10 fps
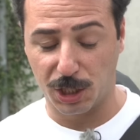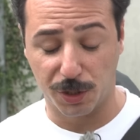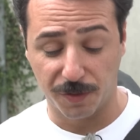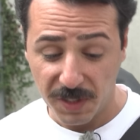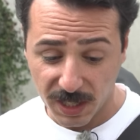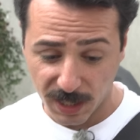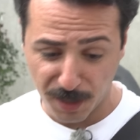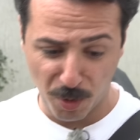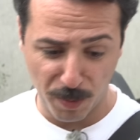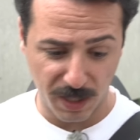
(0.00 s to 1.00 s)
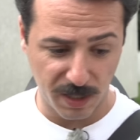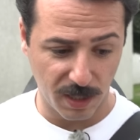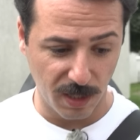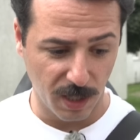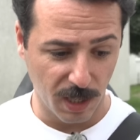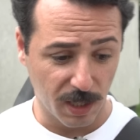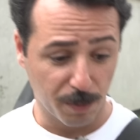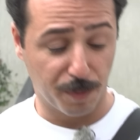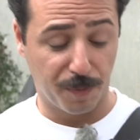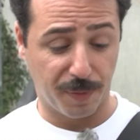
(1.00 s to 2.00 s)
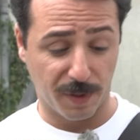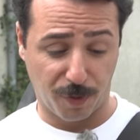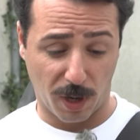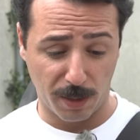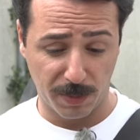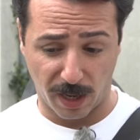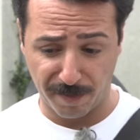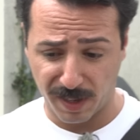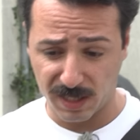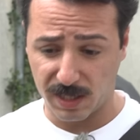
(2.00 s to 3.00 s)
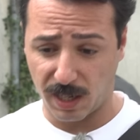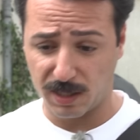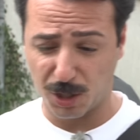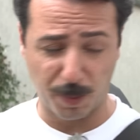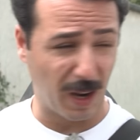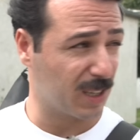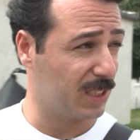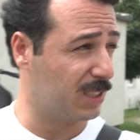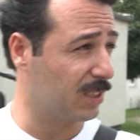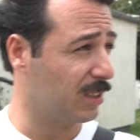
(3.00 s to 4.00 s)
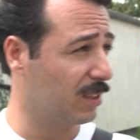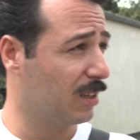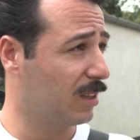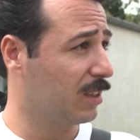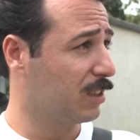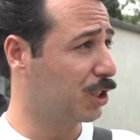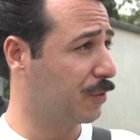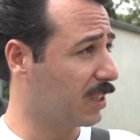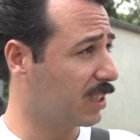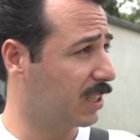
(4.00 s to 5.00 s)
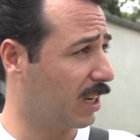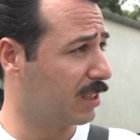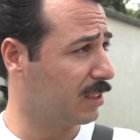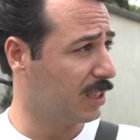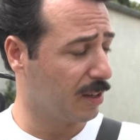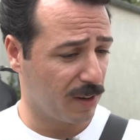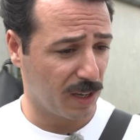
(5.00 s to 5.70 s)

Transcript: echt schwierige Momente. Mhm. Vor allem die Anfangszeit, sprachliche Schwierigkeiten, die da